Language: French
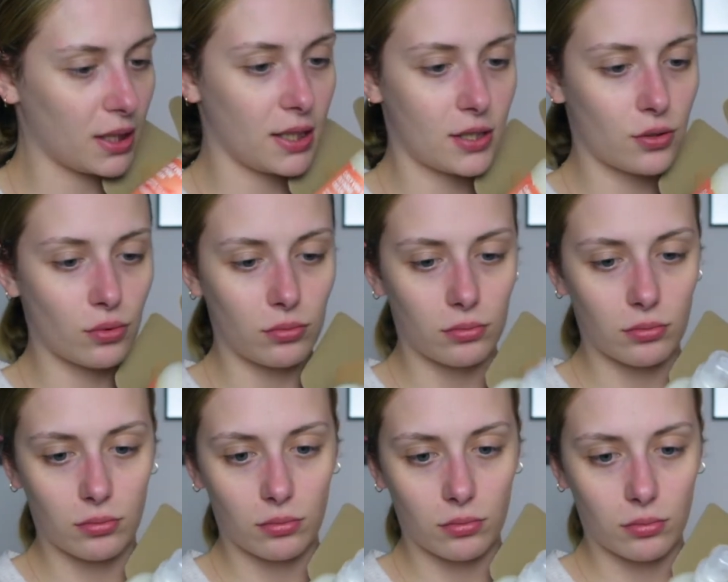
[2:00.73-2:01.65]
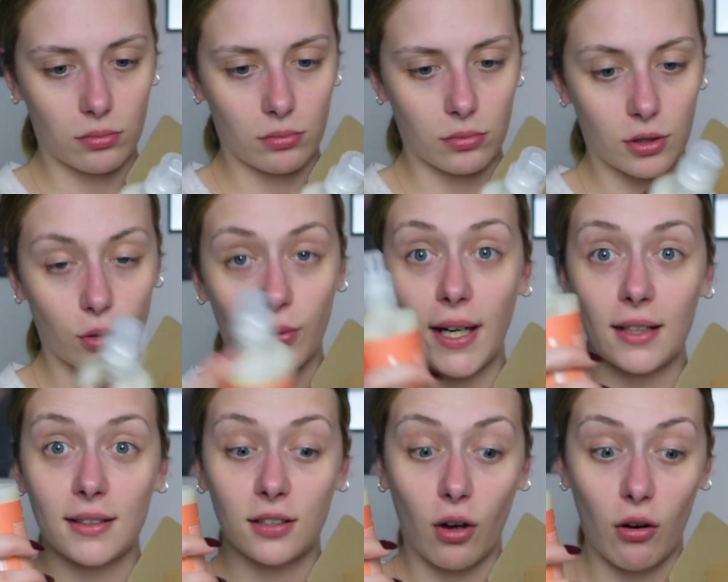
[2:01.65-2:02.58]
qui sont qui ont
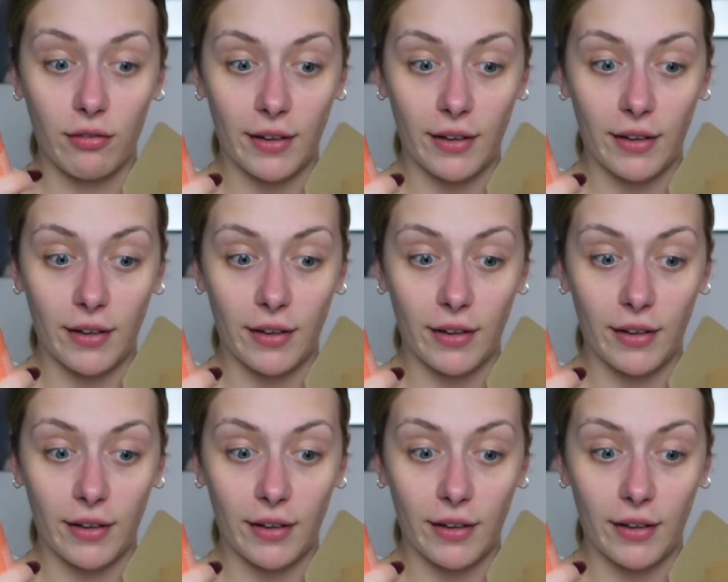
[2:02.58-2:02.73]
l'air d'être en